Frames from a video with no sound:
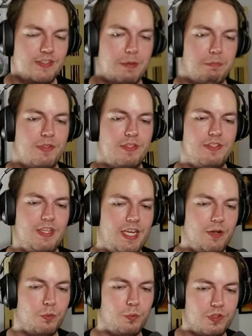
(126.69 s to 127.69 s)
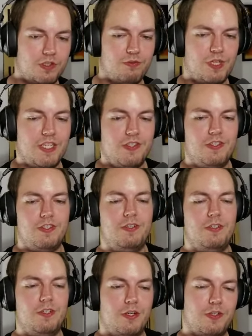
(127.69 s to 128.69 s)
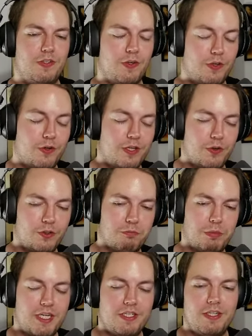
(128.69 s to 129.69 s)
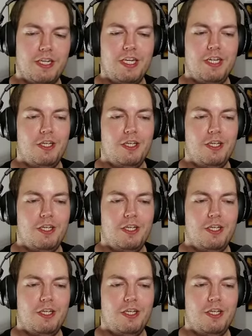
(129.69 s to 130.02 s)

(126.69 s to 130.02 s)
Sub-Zero-Fest, Gott, das kann ich noch nie aussprechen.